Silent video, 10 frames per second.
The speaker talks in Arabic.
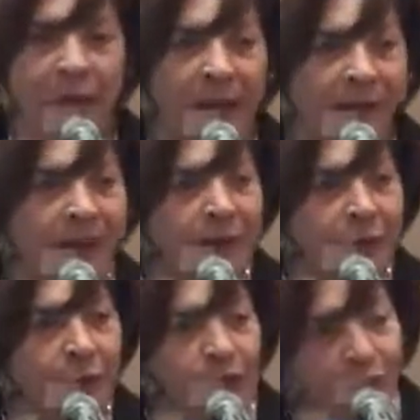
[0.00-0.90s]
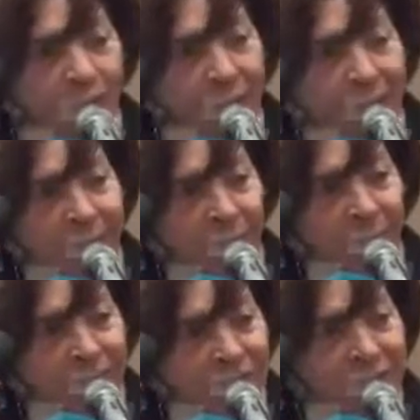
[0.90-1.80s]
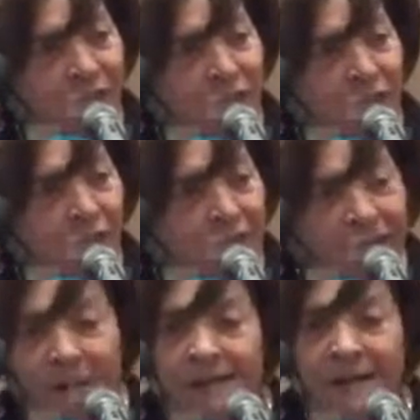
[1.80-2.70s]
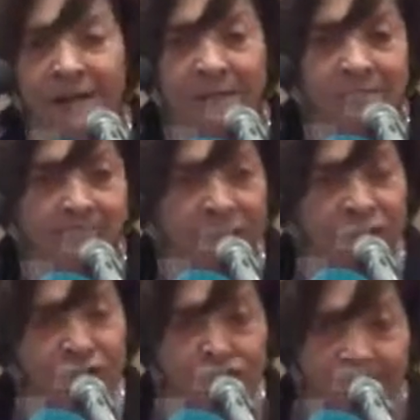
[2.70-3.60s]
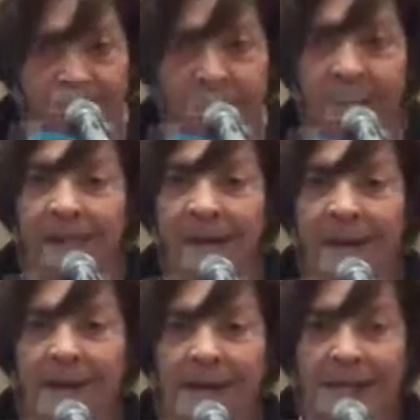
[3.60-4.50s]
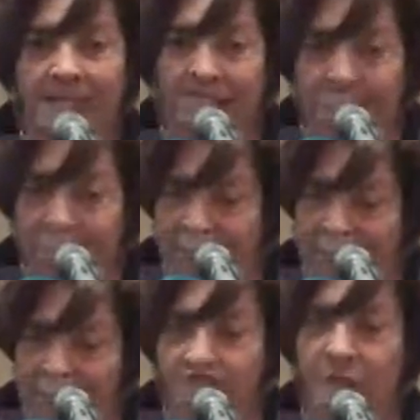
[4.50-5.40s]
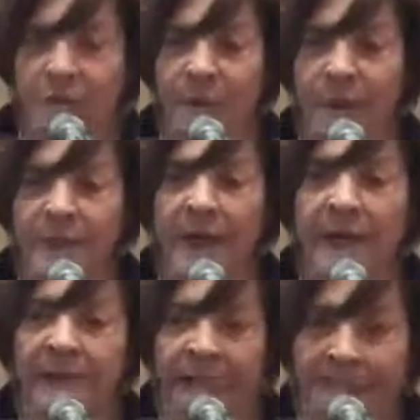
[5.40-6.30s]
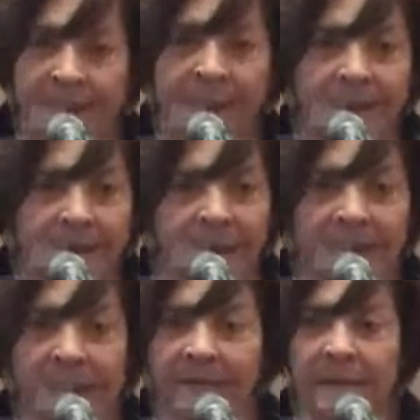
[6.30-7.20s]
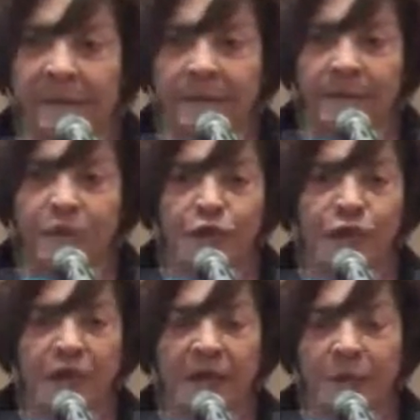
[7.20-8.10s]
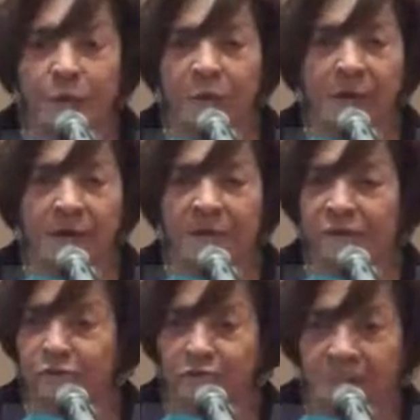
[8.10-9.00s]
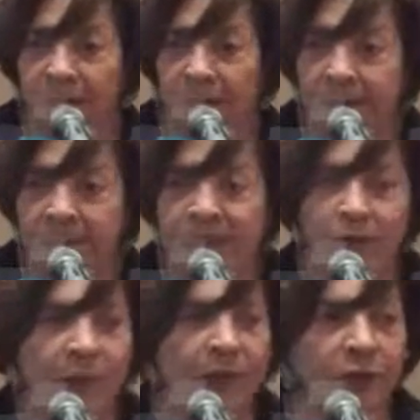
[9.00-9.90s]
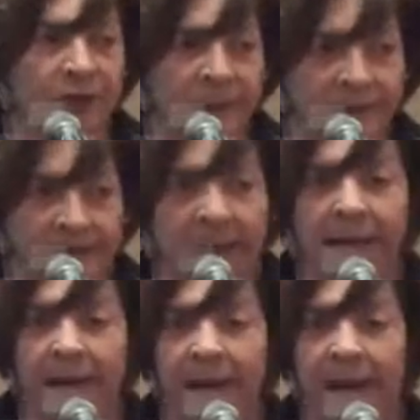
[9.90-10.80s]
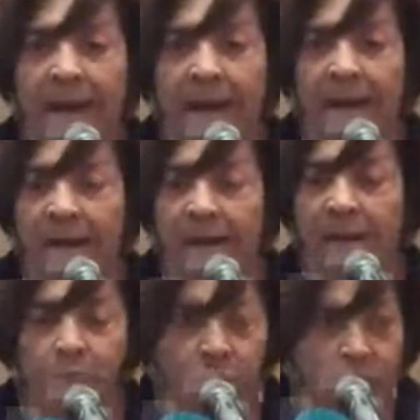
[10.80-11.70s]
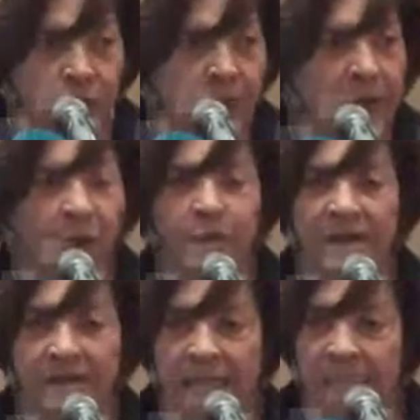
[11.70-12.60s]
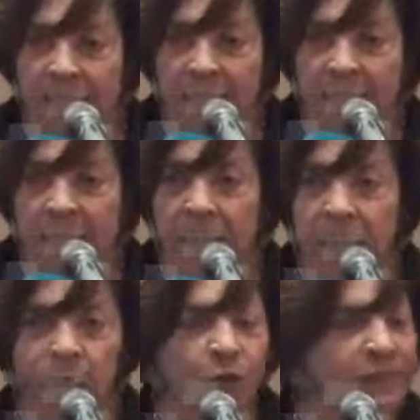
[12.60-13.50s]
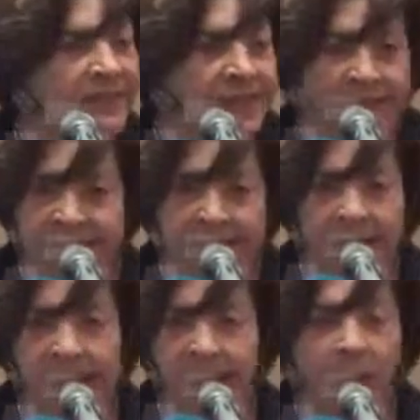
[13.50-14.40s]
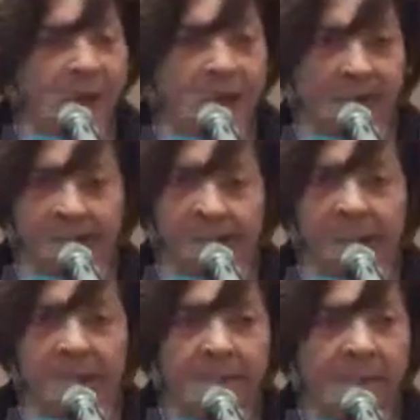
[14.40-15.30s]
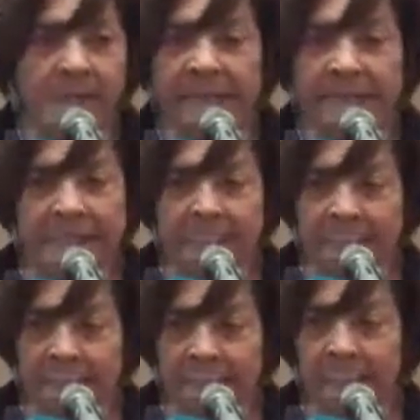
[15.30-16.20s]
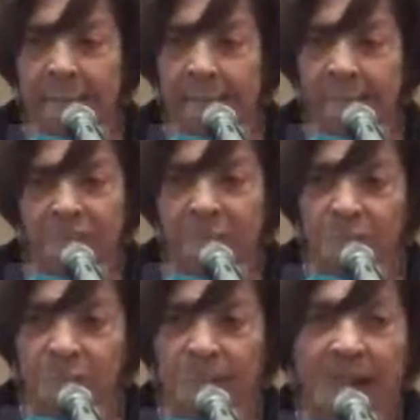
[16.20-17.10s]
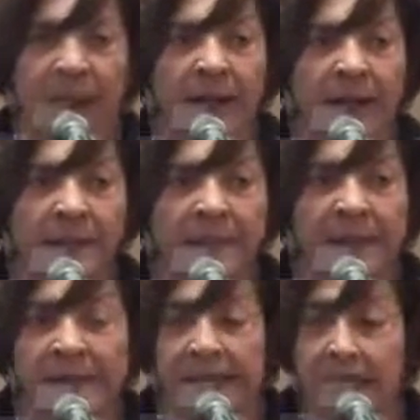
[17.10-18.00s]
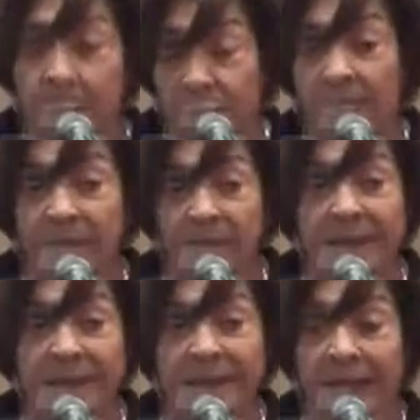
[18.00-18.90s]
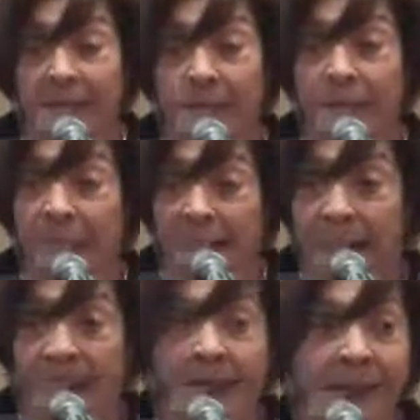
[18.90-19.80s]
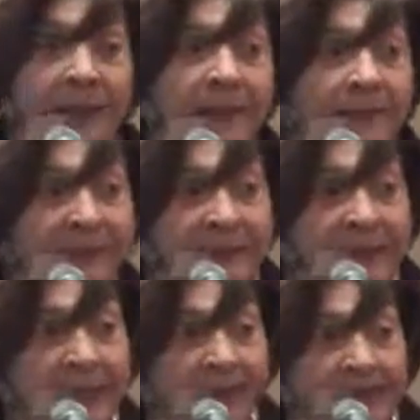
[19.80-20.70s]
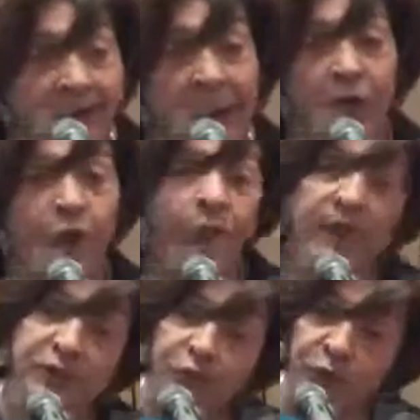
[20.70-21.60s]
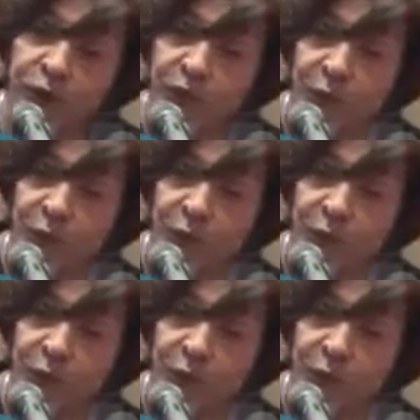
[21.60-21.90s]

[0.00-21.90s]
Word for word: وهيخلوا كل المحافظات ان شاء الله بتشتغل آه، على خدمات او أه برامج لكن كمان بتشوف ايه الاوضاع اللي المفروض تتغير سواء الوضع ده آه، قانون او برنامج او سياسه او اي حاجه محتاجين ان احنا نغيرها في المجتمع بنتعاون وده بيبين التعاون مع الجامعات الاهليه ومع السلطات